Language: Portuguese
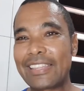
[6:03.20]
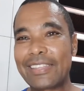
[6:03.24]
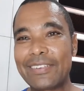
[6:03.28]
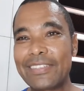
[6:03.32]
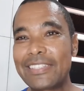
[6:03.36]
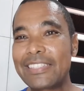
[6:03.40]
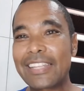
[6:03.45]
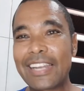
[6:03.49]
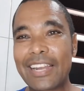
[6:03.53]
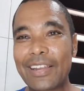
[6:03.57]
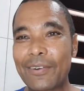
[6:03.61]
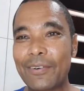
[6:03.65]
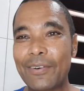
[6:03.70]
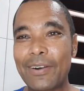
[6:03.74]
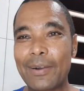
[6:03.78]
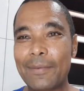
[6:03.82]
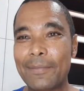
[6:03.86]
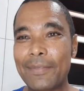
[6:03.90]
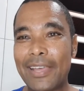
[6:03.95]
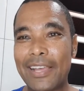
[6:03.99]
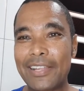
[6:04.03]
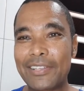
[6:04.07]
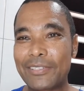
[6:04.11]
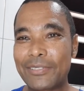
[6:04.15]
não estragou a
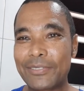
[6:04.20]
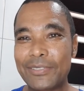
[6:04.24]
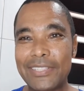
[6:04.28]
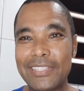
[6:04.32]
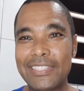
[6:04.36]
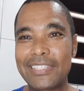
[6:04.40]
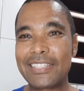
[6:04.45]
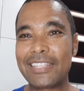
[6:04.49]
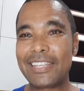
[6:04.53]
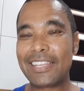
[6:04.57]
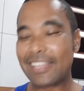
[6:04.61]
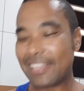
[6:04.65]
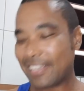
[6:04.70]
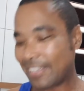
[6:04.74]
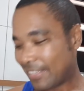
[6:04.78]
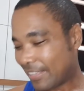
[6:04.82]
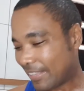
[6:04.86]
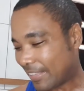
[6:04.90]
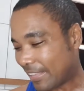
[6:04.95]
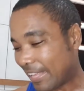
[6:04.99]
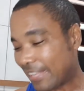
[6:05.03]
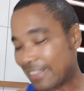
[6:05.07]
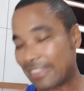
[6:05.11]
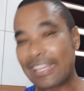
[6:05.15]
minha juice.
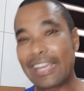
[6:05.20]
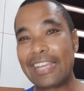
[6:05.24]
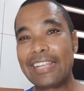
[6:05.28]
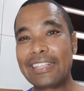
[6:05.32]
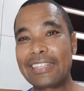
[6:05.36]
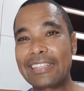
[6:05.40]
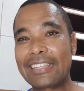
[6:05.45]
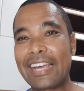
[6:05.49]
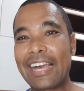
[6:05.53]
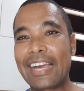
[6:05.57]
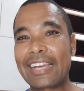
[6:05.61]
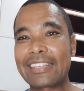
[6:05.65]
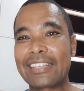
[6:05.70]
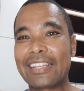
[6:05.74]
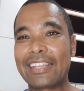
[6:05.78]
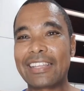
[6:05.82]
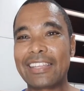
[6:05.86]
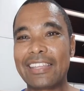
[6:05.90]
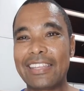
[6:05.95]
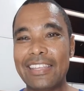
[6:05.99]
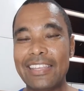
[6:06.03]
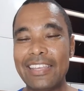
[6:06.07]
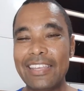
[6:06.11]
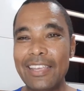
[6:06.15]
Ela tá intacta
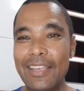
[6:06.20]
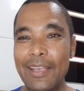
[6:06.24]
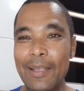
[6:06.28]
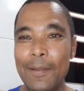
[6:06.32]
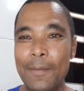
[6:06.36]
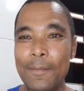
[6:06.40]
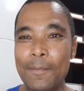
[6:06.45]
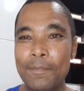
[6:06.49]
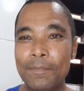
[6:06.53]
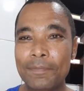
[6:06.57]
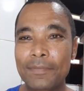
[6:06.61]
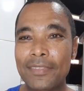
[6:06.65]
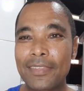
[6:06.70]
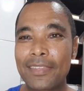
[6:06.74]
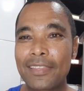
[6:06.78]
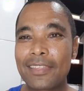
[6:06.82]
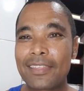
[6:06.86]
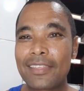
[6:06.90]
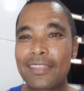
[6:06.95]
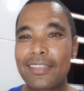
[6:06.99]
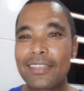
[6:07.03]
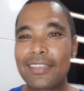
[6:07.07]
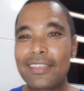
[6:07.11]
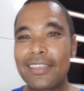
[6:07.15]
aqui.
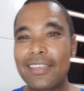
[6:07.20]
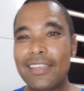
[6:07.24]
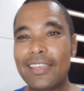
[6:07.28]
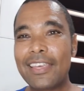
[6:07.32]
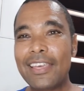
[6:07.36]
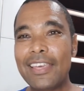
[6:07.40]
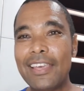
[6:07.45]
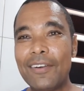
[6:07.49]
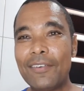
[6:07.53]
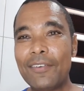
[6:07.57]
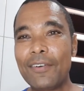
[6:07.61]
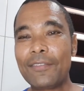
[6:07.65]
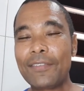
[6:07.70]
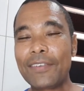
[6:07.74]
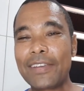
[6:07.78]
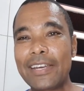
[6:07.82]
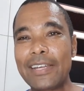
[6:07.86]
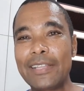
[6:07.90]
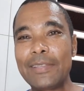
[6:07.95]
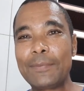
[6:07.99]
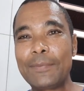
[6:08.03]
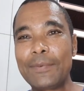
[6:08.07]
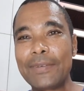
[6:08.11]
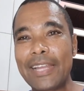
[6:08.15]
E eu vou
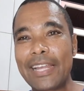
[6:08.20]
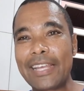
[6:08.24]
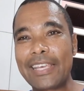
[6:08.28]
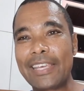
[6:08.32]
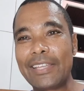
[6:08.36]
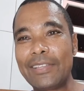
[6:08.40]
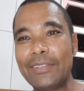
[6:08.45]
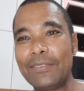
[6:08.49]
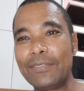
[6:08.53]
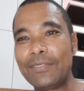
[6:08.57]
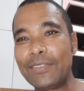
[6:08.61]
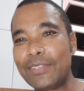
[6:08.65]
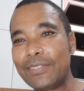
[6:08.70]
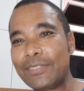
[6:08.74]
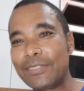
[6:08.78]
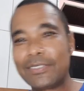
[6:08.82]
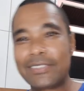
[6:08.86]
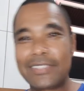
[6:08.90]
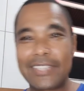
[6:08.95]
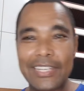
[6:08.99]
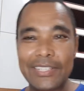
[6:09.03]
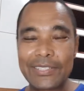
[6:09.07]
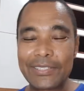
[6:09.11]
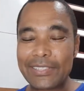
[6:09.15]
ficando por aqui no vídeo.
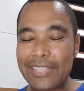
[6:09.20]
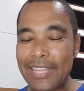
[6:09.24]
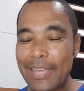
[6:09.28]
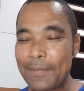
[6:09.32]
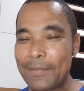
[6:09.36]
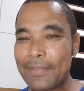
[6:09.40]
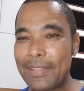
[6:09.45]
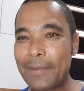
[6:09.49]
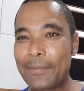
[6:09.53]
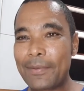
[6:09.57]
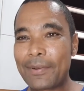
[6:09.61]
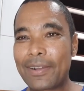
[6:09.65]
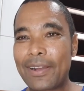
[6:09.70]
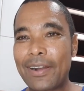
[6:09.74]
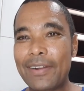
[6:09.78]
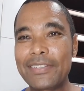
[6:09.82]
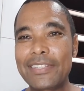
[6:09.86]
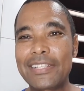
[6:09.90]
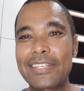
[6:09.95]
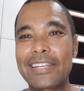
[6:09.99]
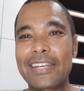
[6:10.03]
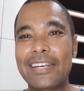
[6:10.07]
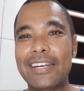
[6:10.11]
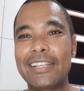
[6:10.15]
Deixa eu terminar meu caldo
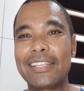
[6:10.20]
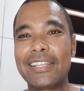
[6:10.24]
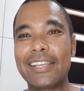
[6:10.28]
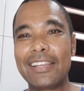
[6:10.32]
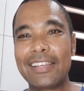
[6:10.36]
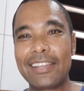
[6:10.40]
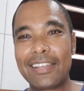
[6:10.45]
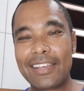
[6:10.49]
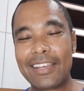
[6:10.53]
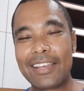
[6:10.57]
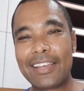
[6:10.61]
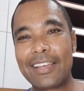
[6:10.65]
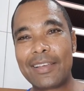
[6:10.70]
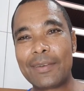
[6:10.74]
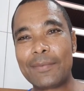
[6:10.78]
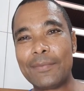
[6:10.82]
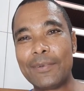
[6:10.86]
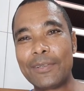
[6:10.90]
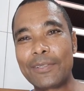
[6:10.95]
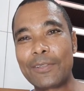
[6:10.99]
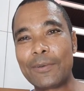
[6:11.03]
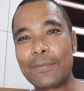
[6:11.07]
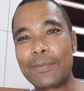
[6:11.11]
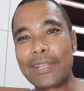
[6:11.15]
de cana.
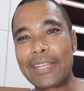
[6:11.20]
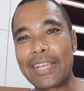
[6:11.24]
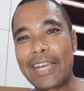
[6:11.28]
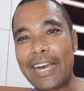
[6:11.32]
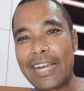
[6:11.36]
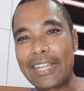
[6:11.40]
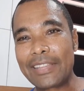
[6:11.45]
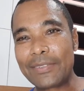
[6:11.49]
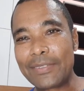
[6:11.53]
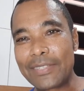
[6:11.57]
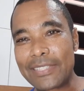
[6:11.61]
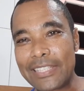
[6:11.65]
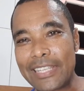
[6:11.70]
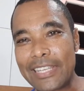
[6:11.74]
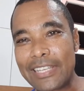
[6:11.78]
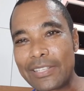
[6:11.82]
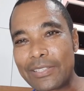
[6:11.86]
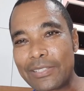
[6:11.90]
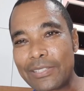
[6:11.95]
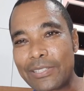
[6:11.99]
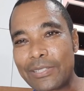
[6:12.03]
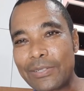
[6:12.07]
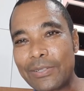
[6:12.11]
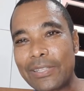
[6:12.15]
Muito obrigado. Não esqueça
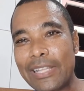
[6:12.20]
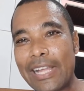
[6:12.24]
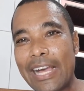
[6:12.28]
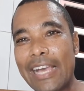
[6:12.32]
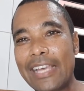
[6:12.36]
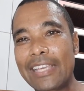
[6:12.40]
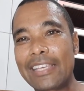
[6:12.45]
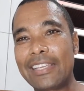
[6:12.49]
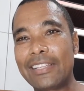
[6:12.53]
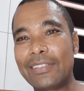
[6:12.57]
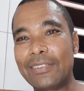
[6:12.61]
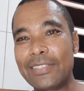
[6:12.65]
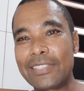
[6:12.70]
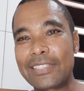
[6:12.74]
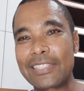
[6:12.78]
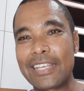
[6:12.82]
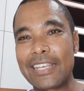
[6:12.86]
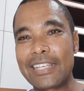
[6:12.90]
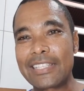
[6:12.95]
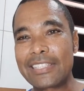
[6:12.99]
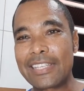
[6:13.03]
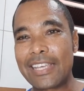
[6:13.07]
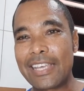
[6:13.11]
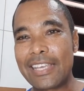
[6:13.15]
do seu like. Não
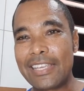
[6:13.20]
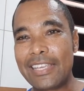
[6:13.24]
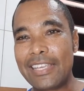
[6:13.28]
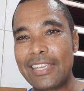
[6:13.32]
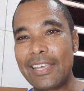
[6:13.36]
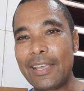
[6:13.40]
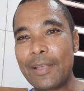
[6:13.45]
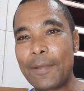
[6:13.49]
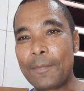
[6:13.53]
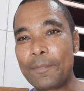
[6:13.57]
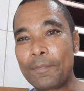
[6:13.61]
esqueça aí